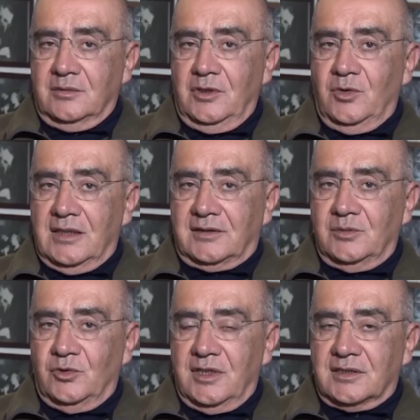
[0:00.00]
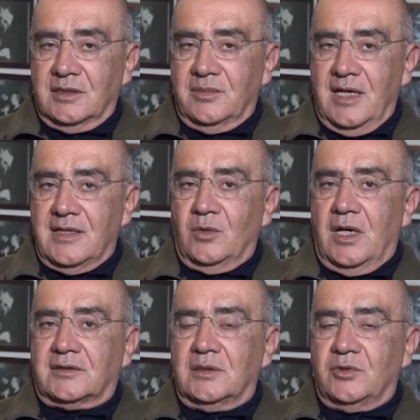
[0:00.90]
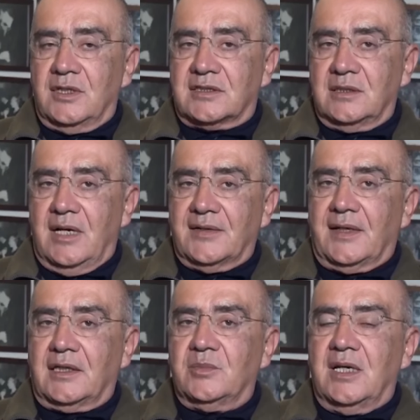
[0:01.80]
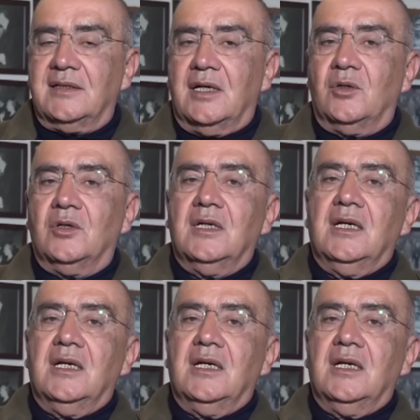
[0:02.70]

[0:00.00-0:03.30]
بالوقت المناسب هذا الوقت المناسب أعتقد بأنه